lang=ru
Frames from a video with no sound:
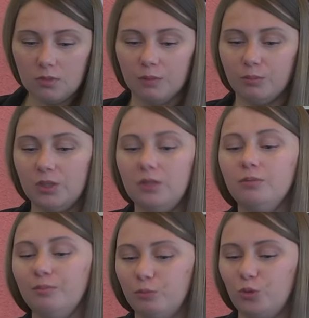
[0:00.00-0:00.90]

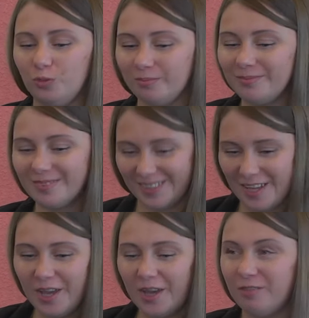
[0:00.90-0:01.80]
мы будем
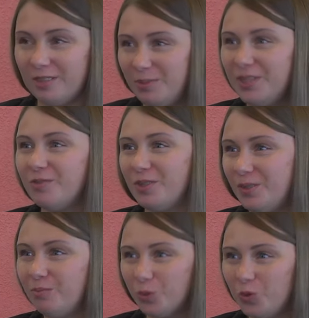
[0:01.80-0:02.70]

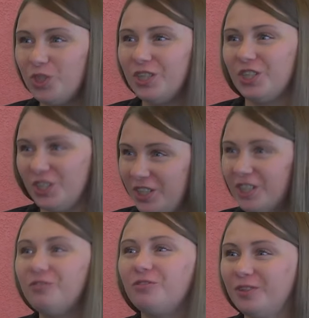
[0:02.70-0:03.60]
воспитывать будущих
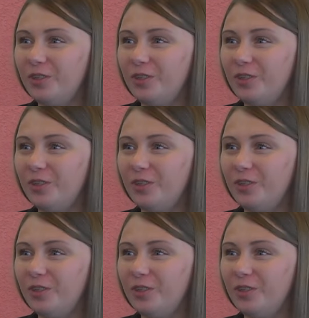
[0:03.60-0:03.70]
инженеров,